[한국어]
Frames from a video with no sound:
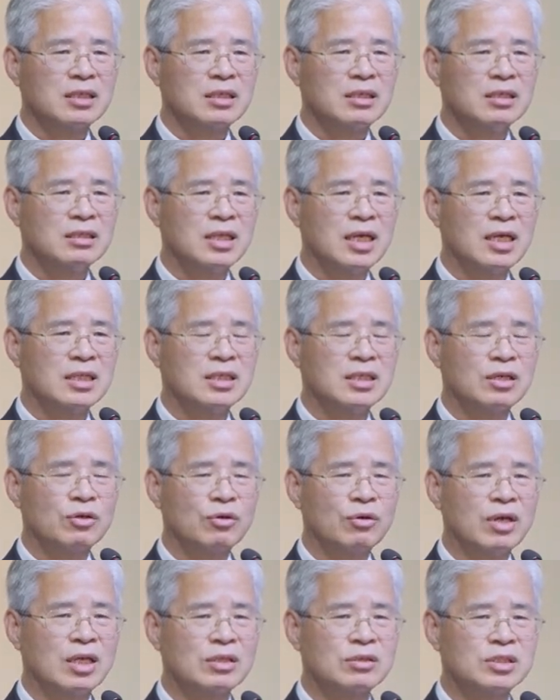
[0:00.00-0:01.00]
그런데 이제
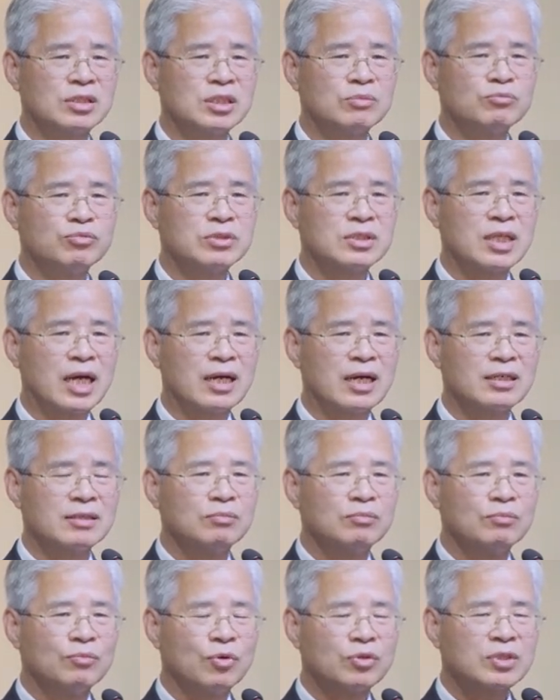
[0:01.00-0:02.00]
교회에서
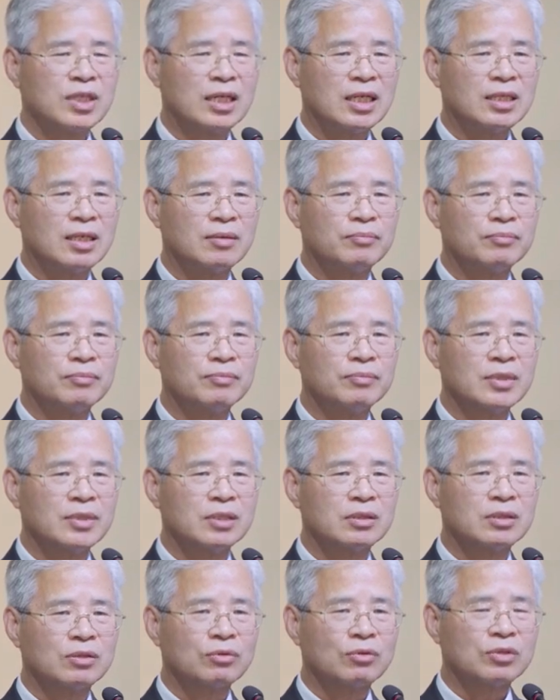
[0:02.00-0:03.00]
직분상 목사님,
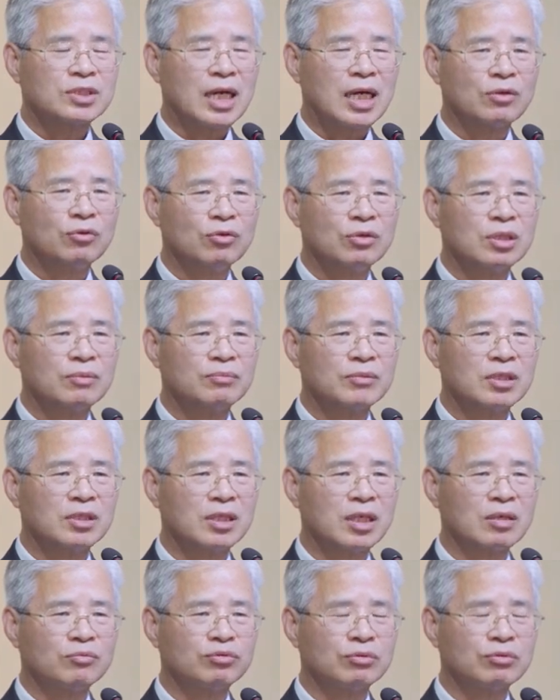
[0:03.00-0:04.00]
또 장로님
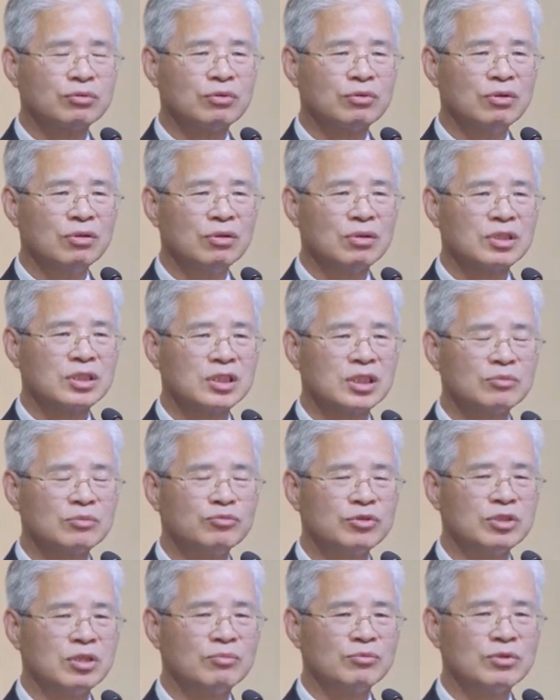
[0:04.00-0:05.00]
그렇게 부르고
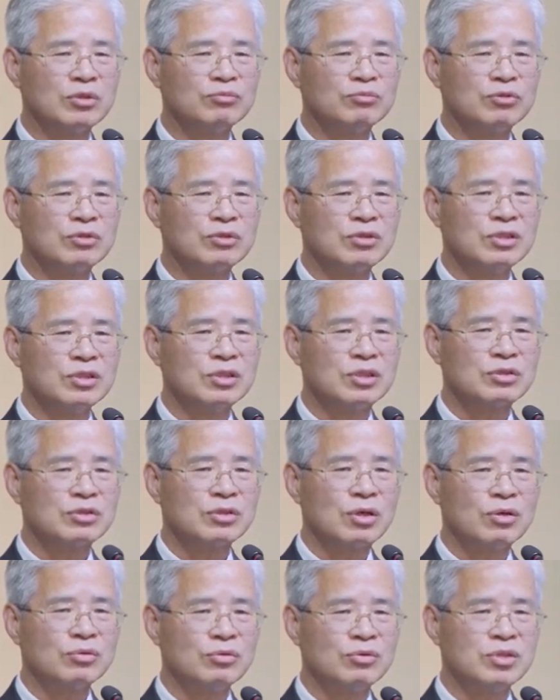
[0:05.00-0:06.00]
직분이 없는 분을
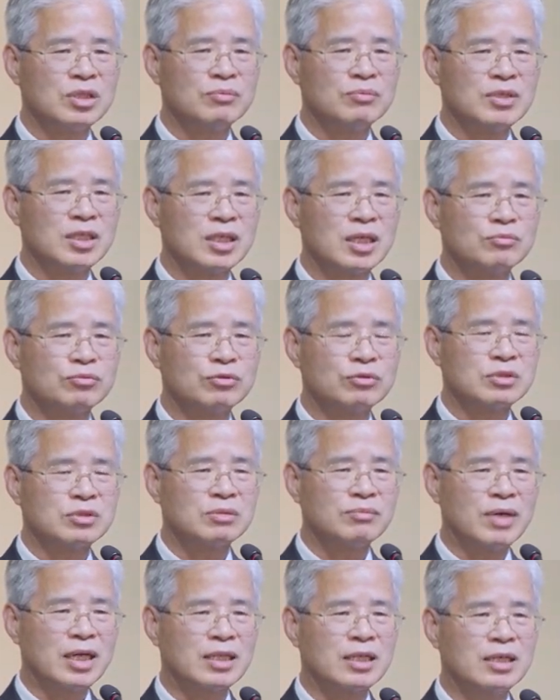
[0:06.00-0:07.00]
성도님 이렇게
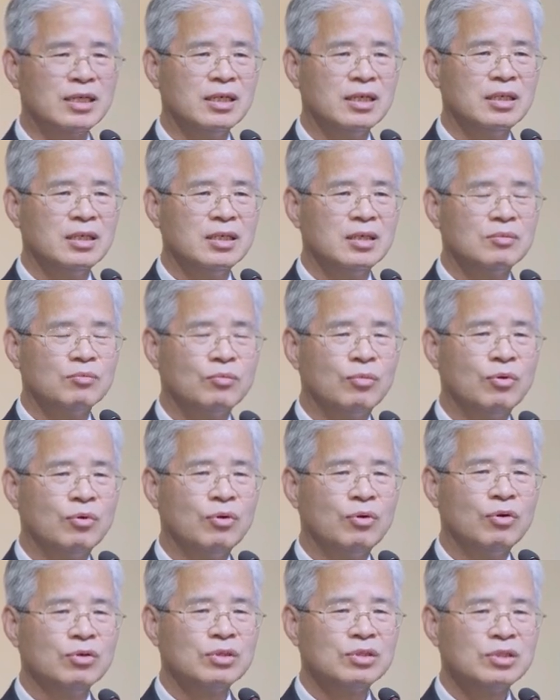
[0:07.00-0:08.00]
부르지만
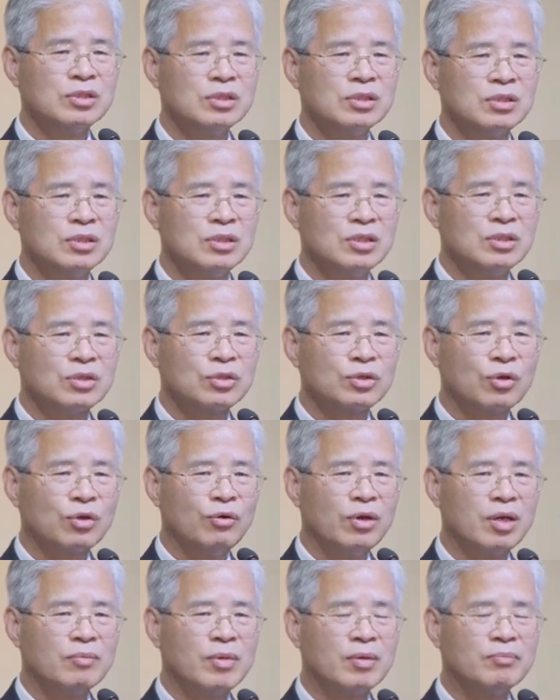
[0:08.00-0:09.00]
모든
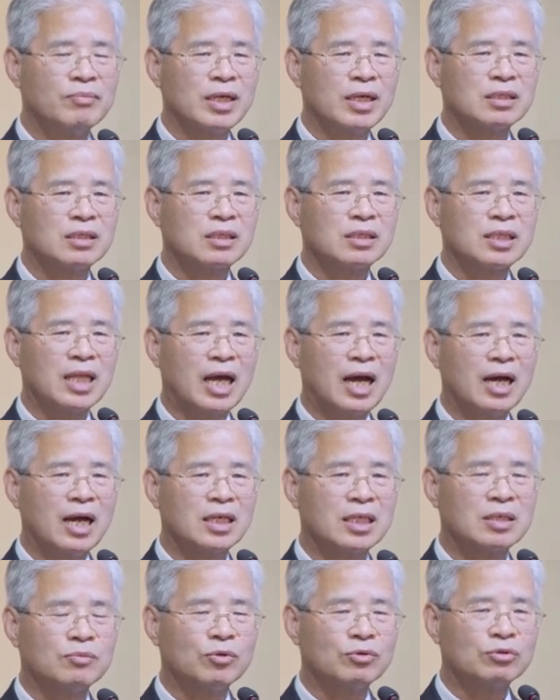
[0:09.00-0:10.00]
교회 멤버들은
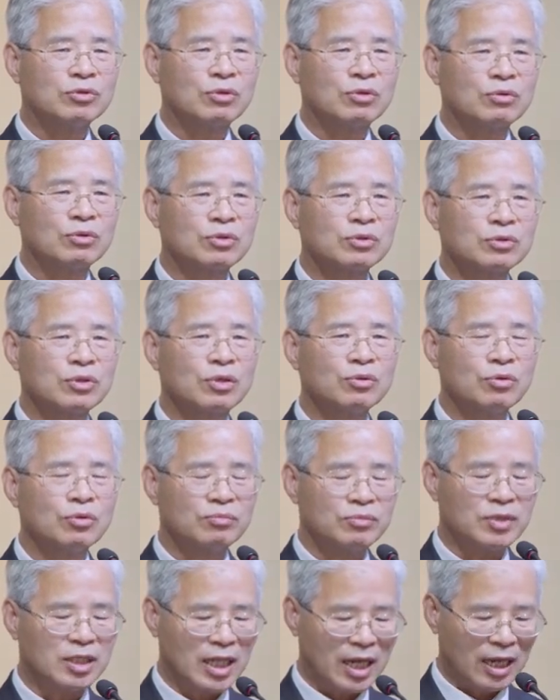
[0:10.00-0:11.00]
다 기본적으로
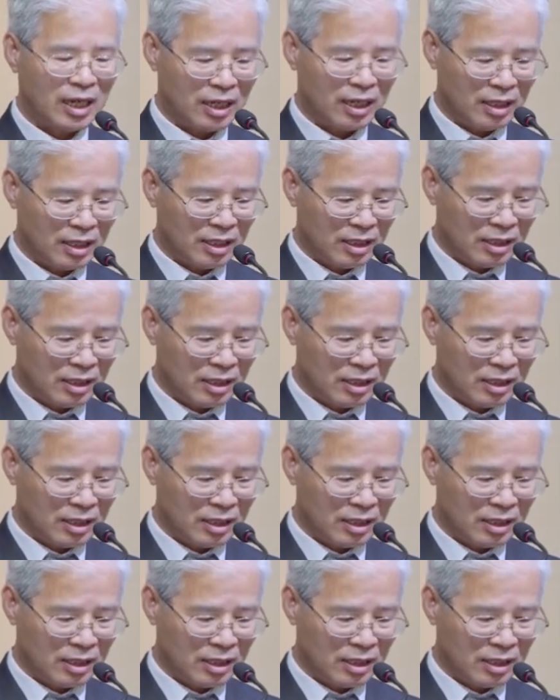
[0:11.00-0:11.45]
성도입니다.